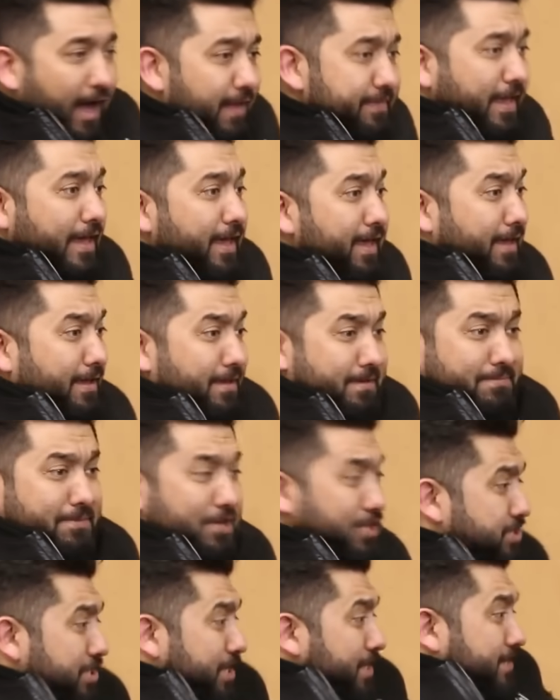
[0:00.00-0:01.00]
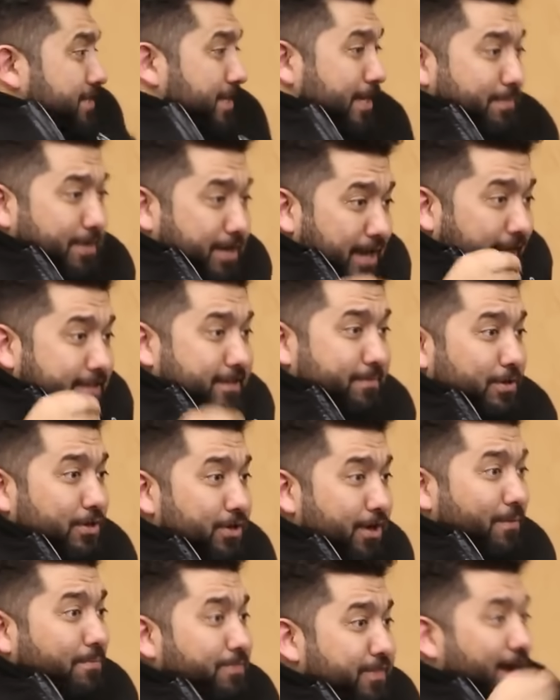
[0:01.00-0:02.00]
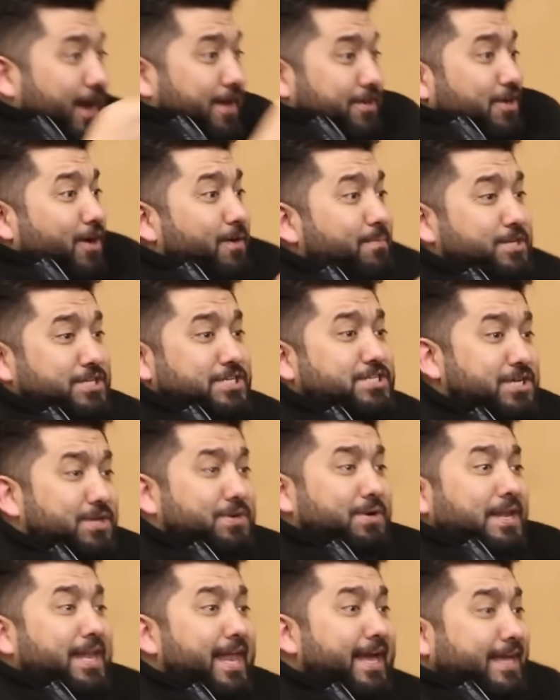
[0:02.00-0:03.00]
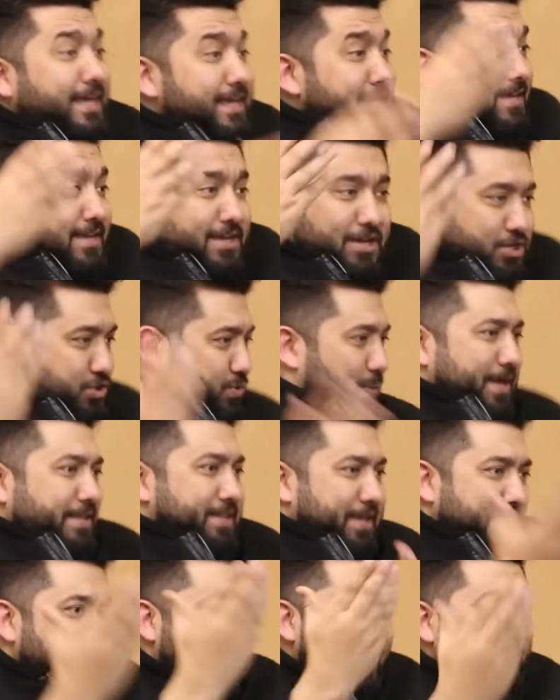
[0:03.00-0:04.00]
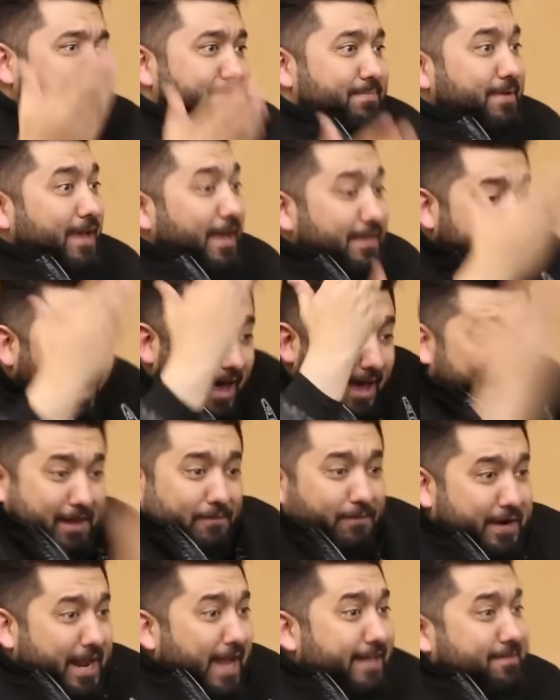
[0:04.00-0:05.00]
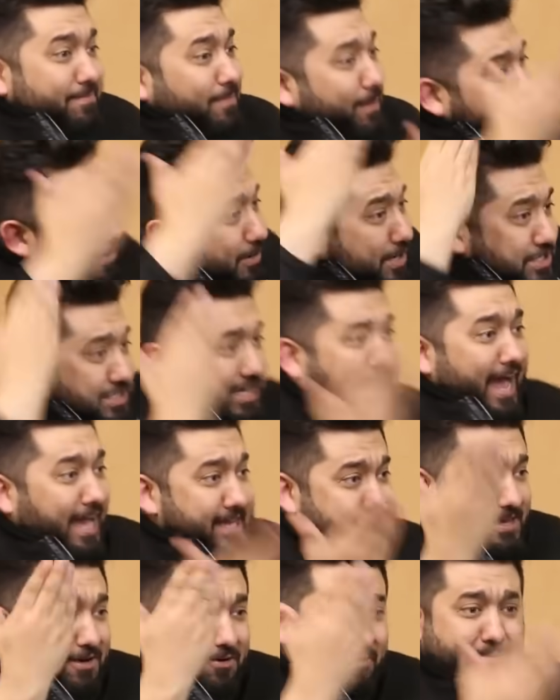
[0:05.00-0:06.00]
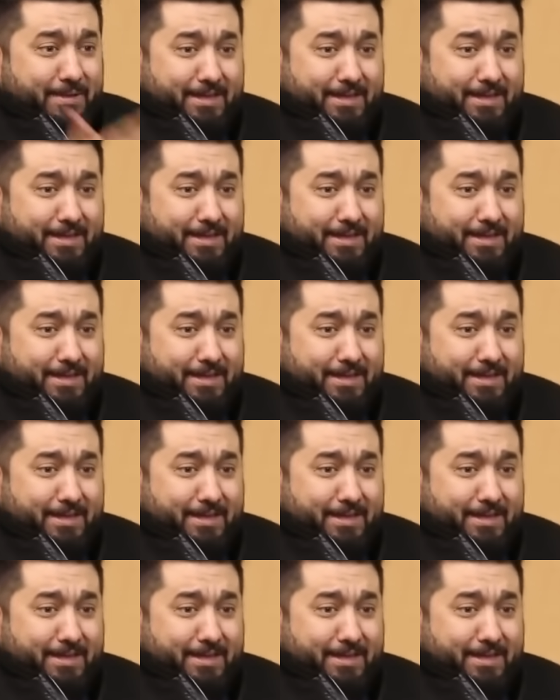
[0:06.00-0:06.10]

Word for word: هذا يجي يستلم الراتب اليوم ثاني يوم يجي يقول لك ايش وقت الراتب؟ اذا عرف الراتب ما بيوقف ايش راح يسوي